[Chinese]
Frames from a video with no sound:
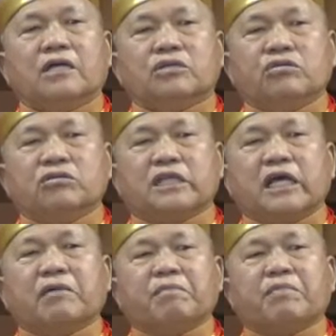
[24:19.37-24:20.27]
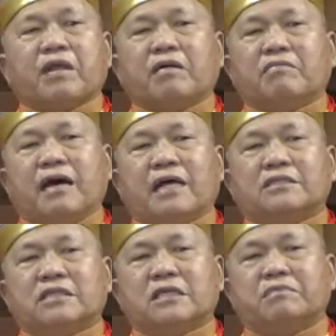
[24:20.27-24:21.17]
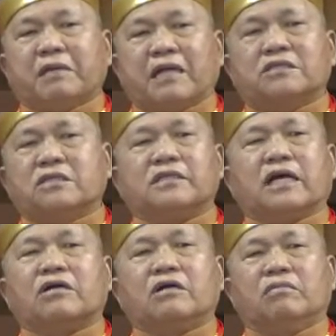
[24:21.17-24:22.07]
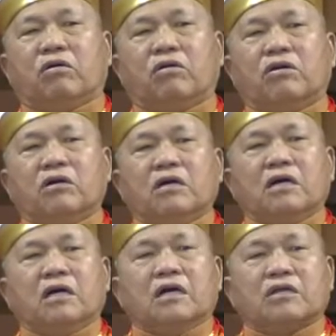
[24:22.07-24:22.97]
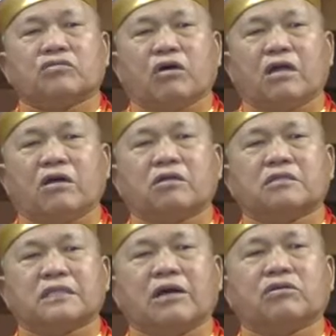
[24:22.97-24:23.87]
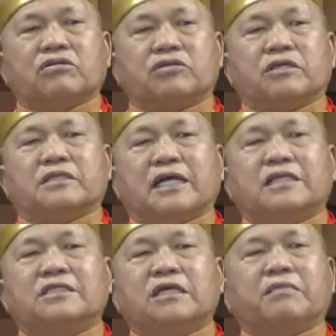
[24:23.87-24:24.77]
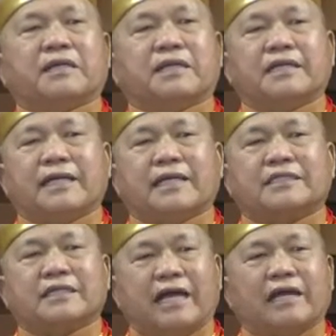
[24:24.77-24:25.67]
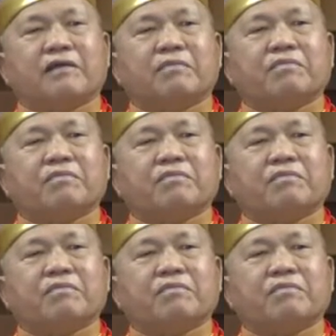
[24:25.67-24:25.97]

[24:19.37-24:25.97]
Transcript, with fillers: 入定马把这两个魔抓了到雪山去，把他压起来，